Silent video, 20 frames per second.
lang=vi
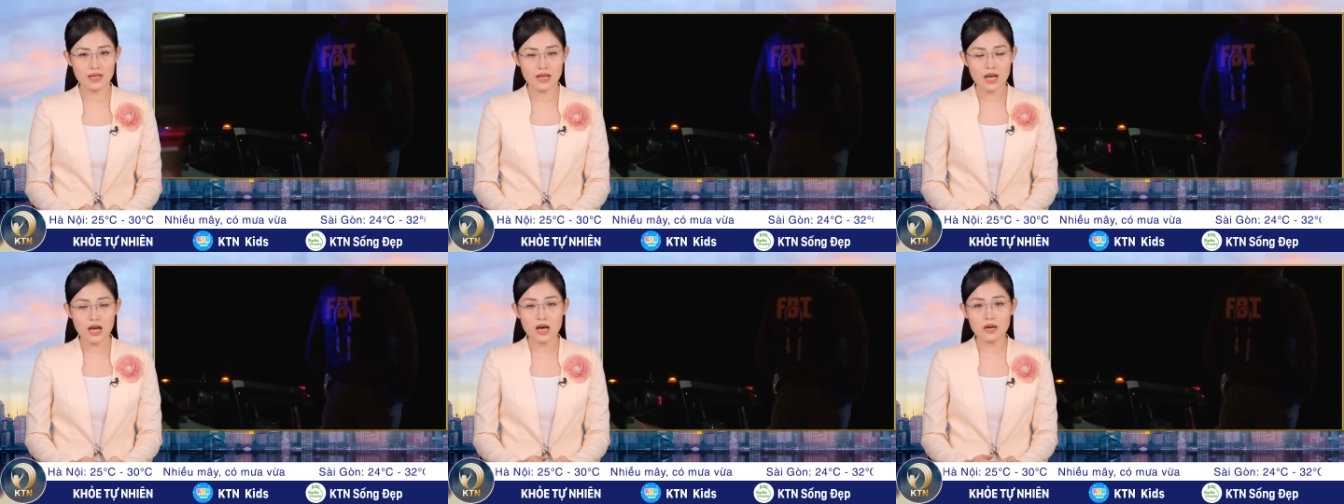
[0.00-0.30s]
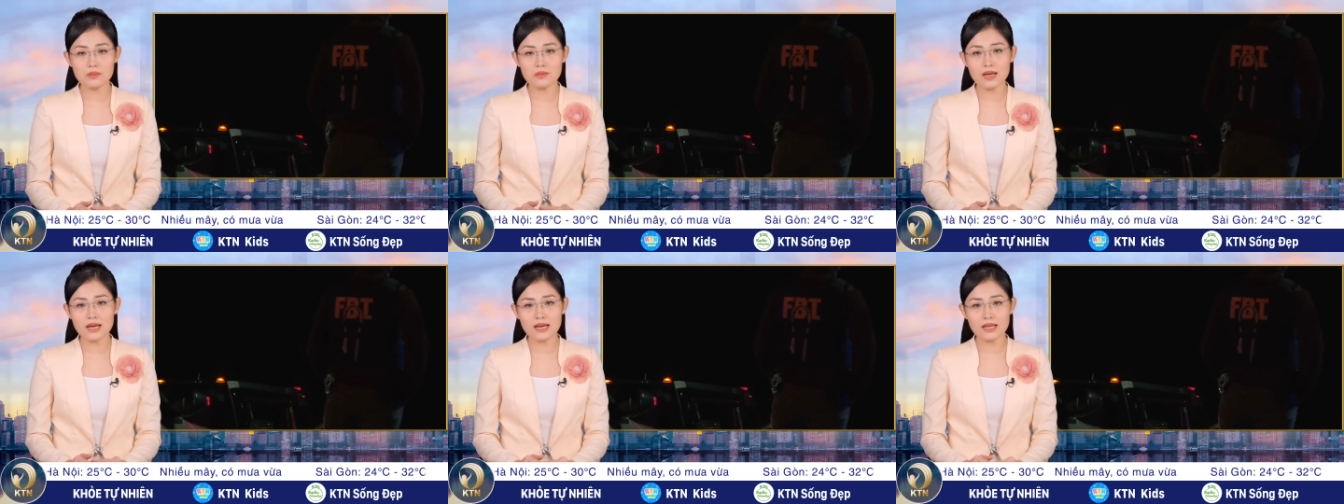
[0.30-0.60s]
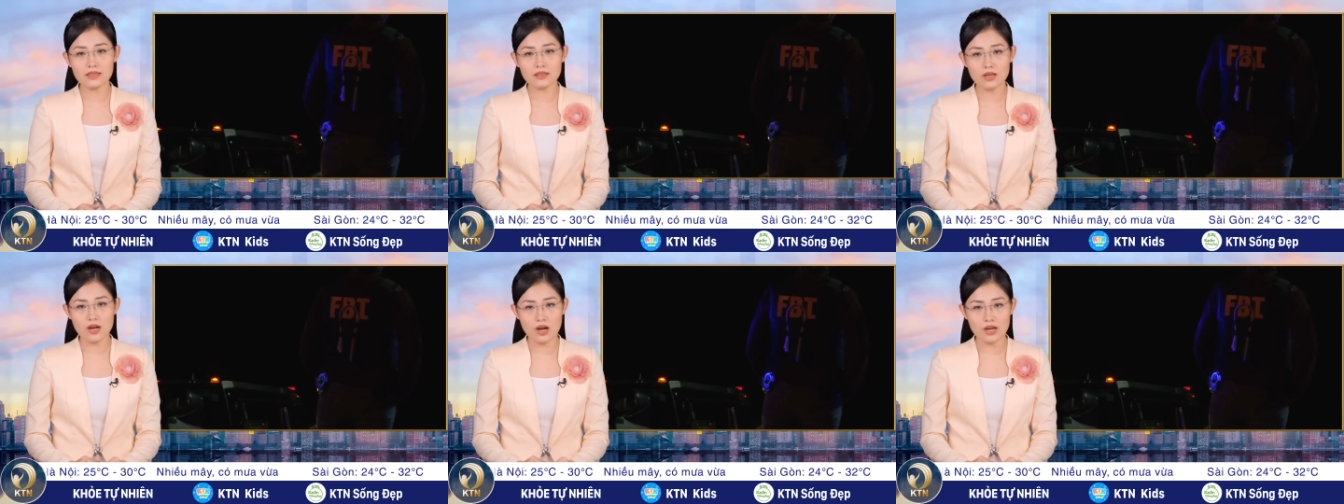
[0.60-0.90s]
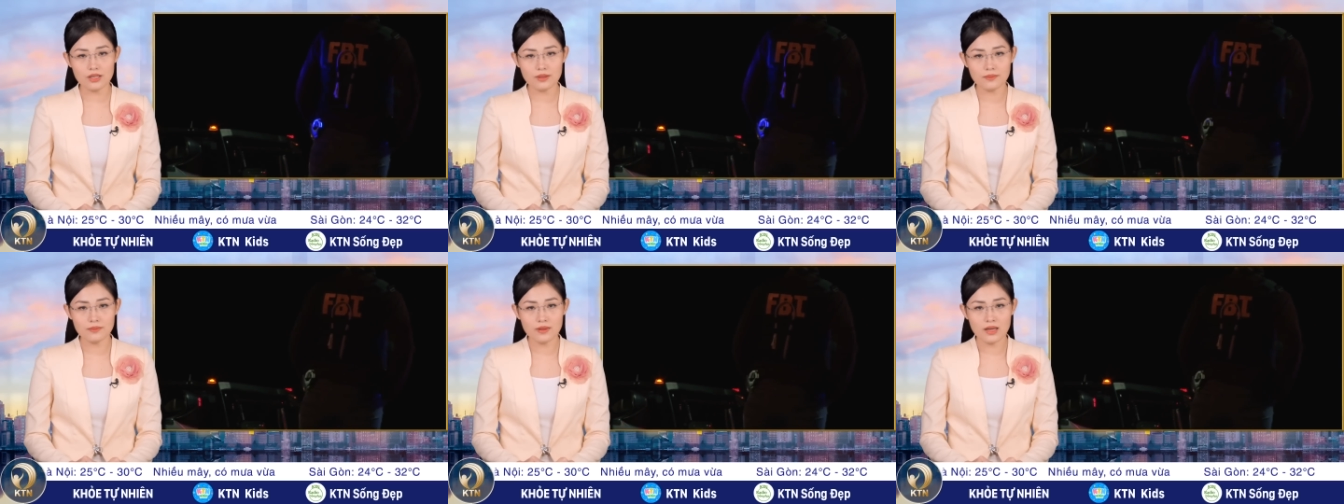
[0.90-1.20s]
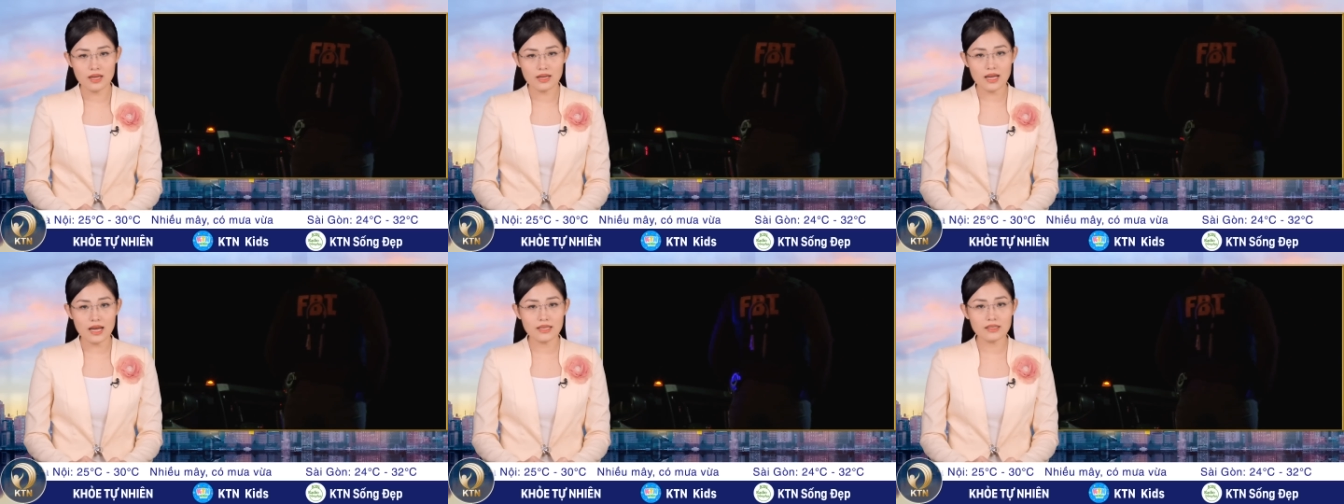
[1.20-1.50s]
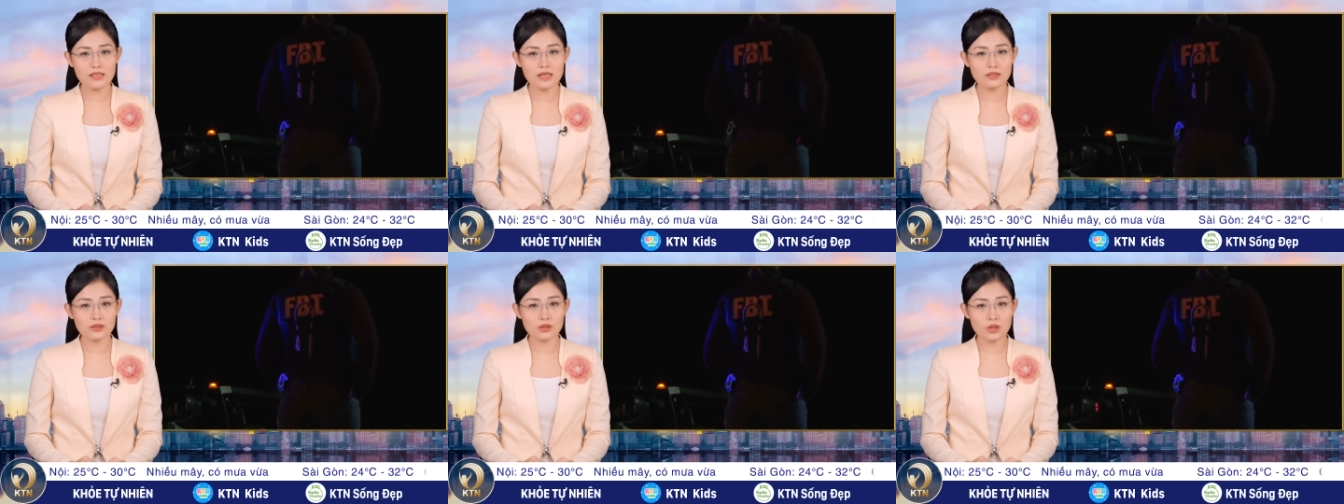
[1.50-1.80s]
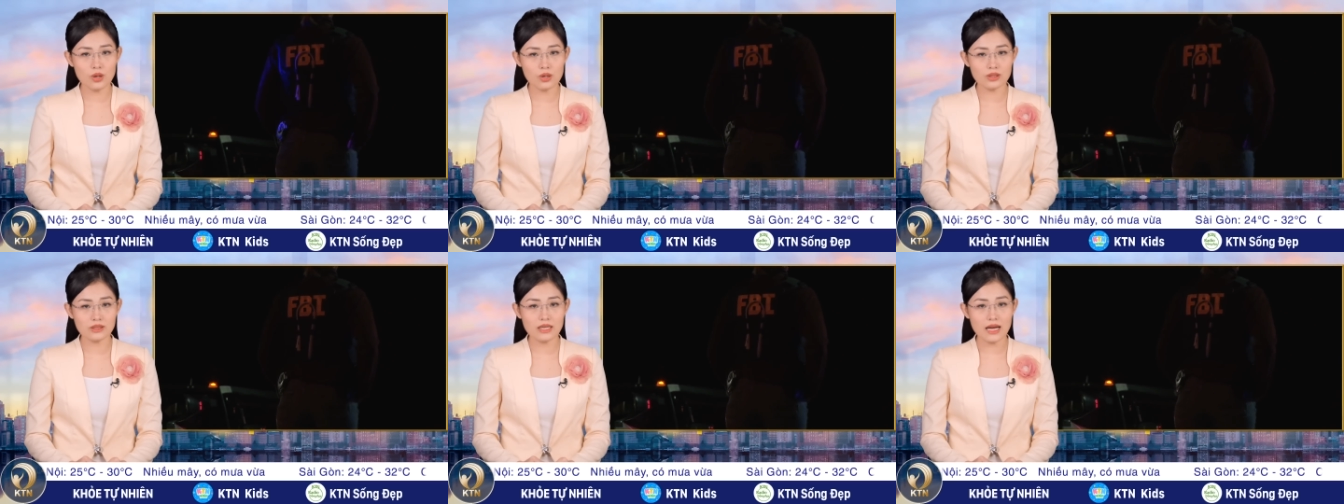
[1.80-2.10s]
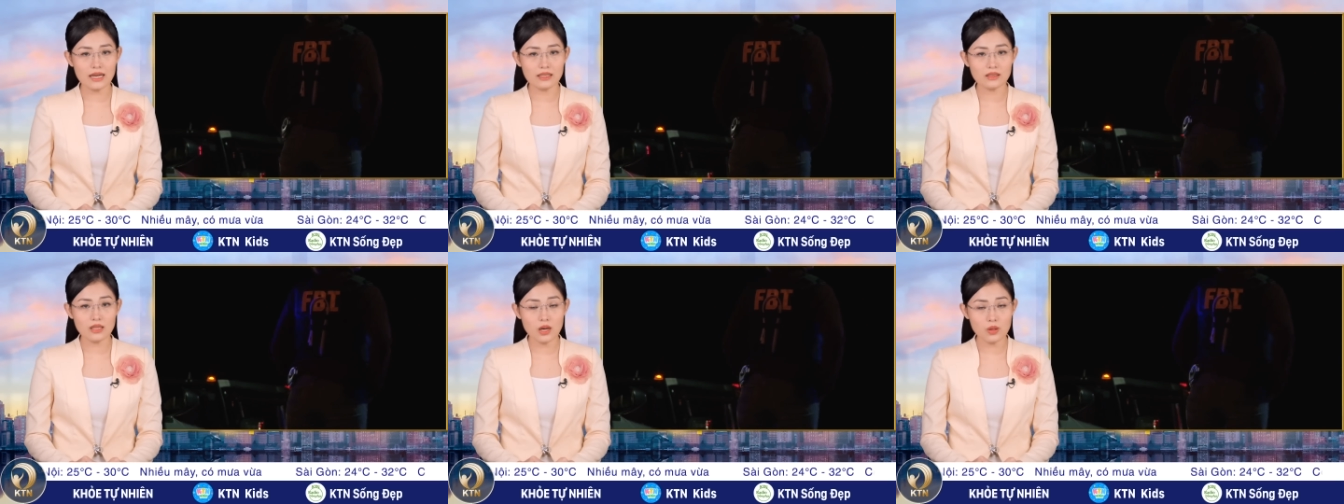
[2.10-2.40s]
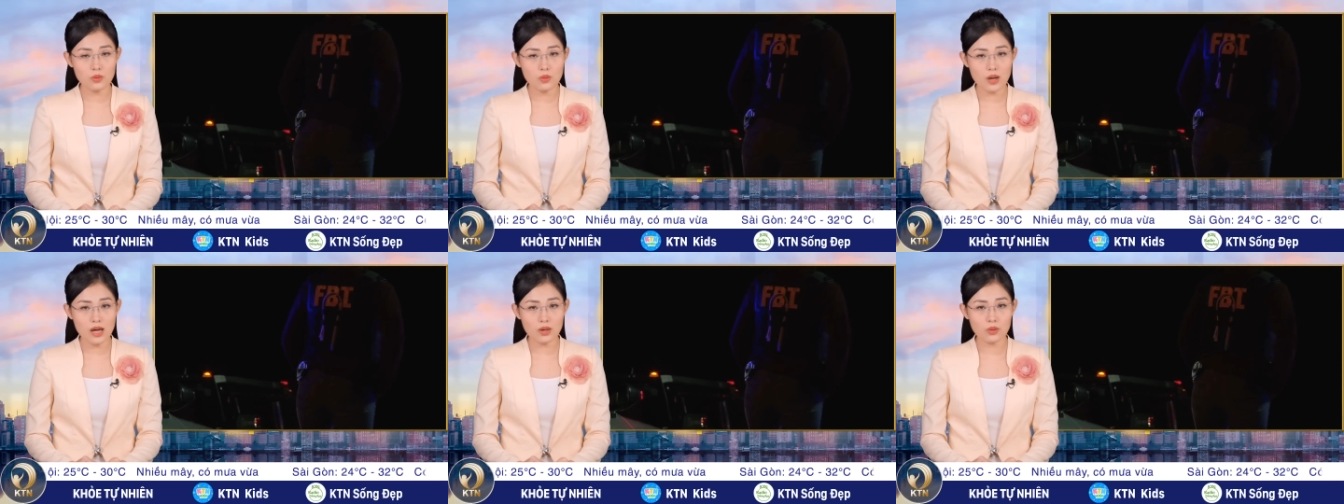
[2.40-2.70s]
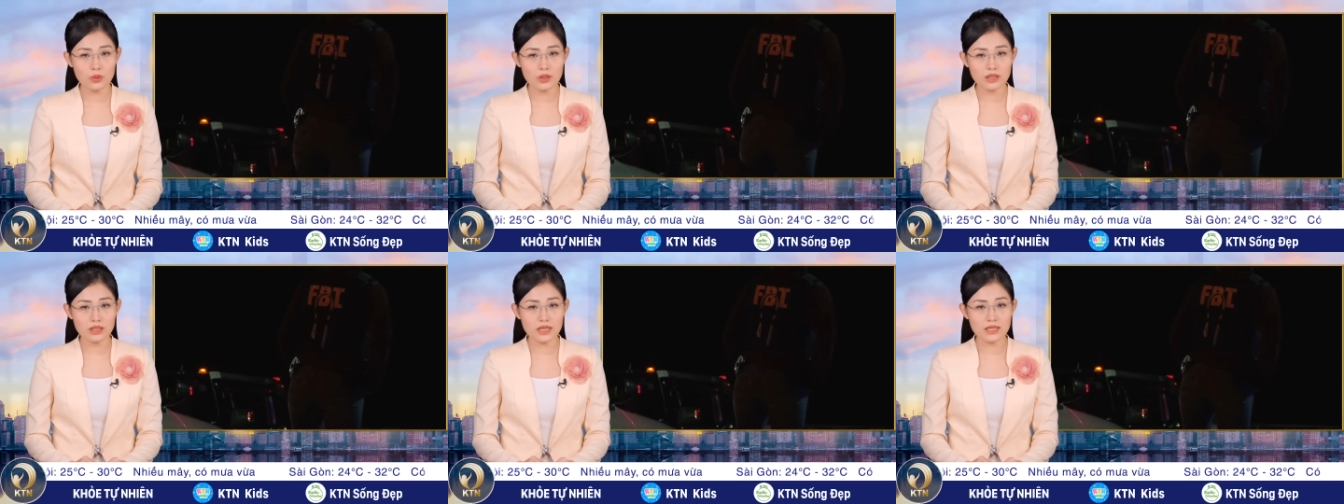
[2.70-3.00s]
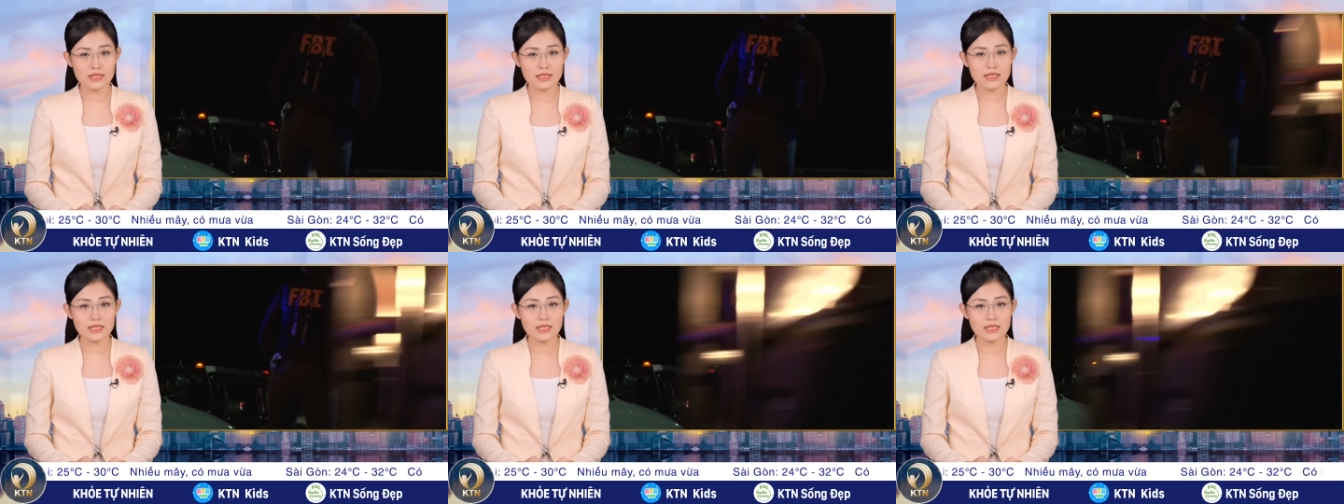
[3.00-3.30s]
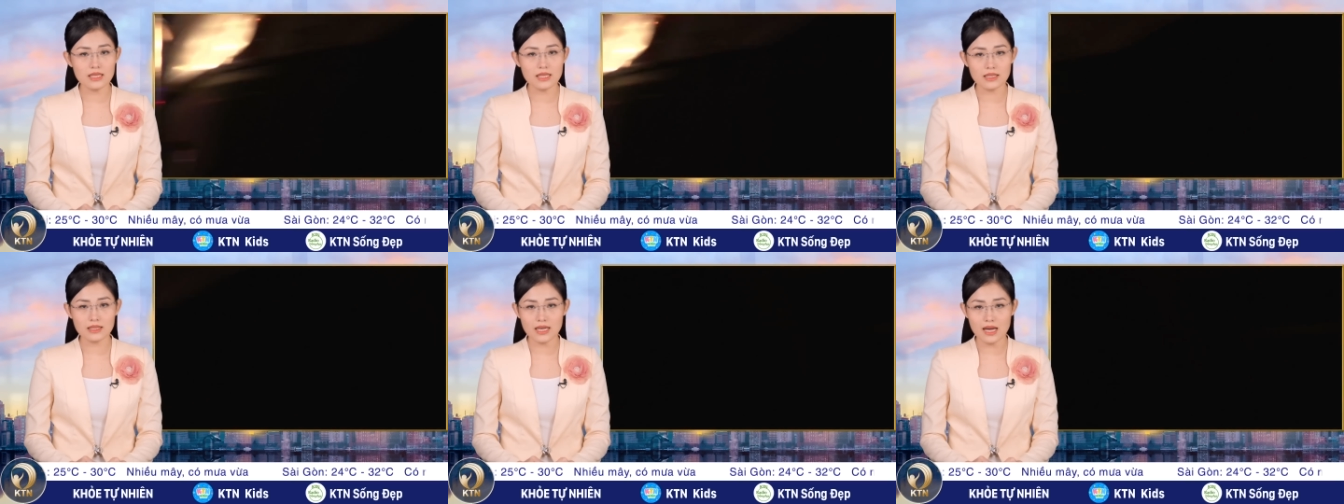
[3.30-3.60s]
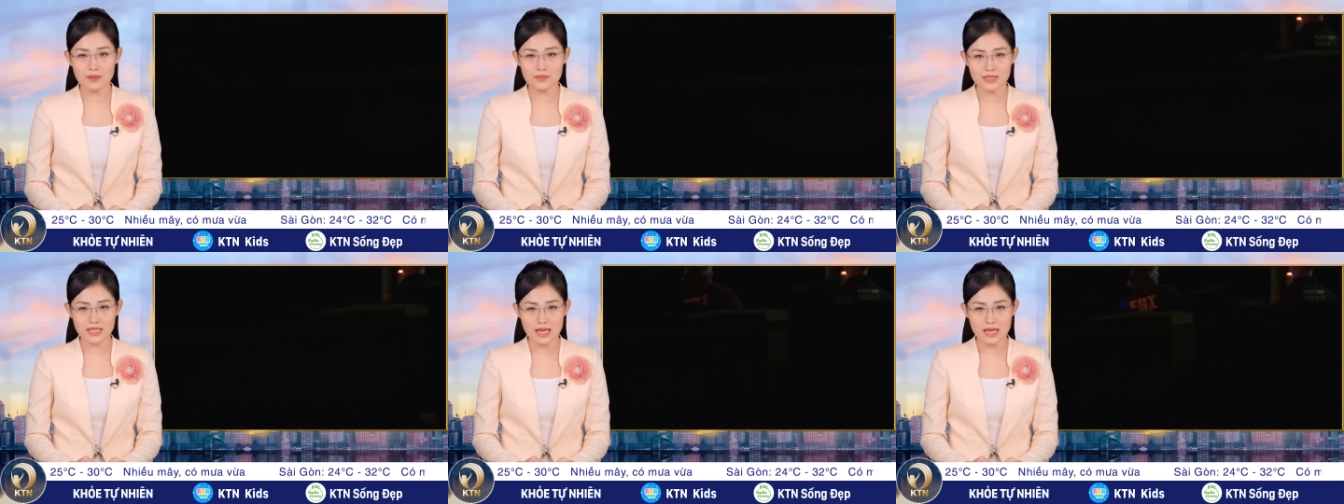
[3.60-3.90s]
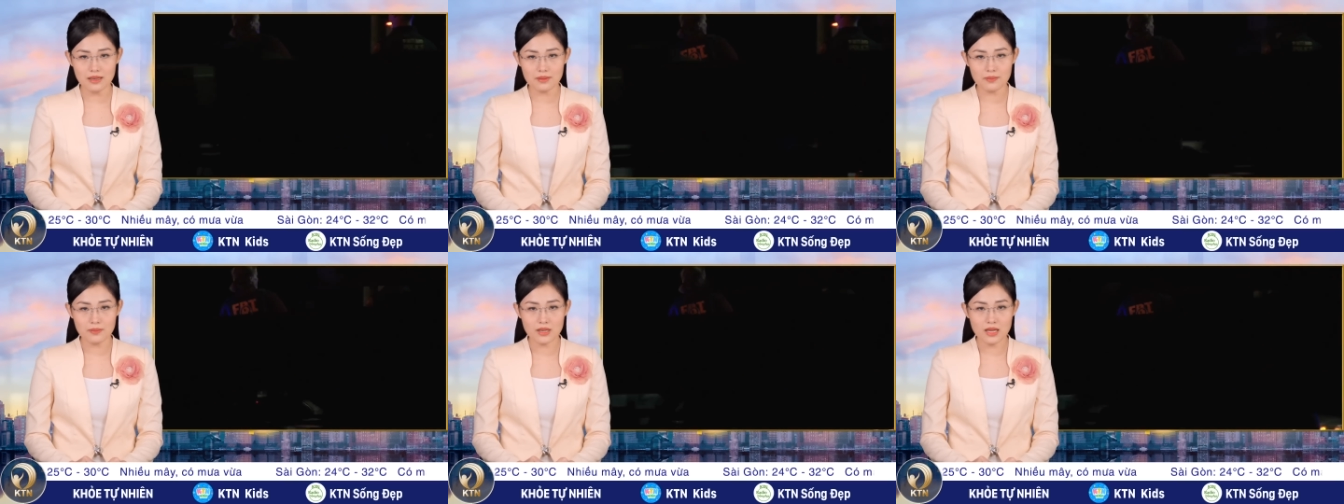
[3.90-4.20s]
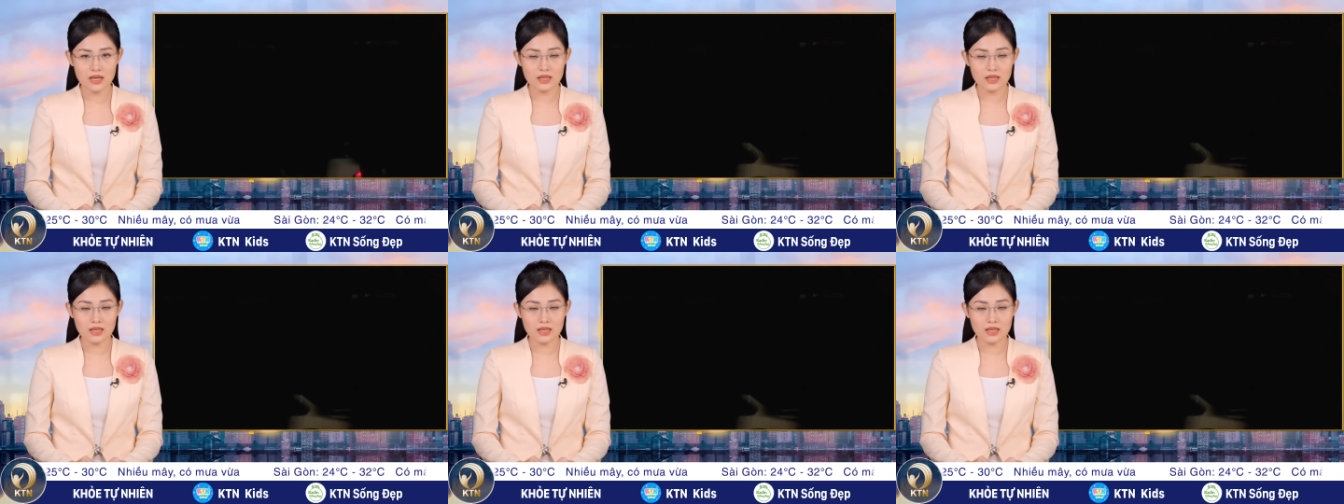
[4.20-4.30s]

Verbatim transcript: Ông Garland nói, cá nhân tôi đã thông qua quyết định xin lệnh khám xét.